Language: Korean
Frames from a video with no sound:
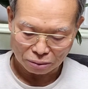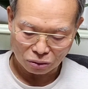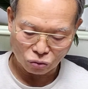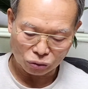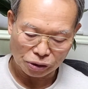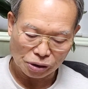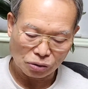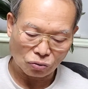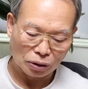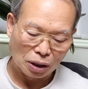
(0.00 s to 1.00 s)

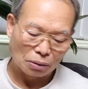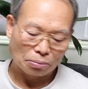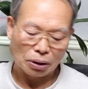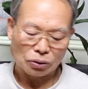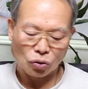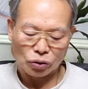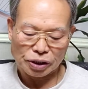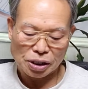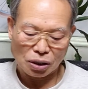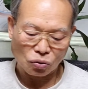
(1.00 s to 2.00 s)
벚꽃의,
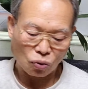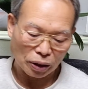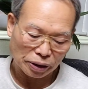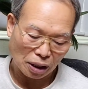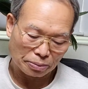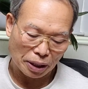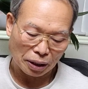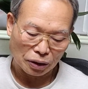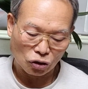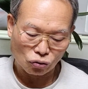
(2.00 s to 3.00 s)
벚꽃의
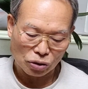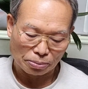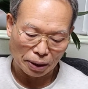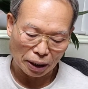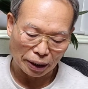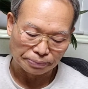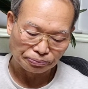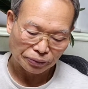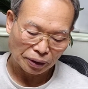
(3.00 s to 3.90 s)
화사함에 기죽지 말라.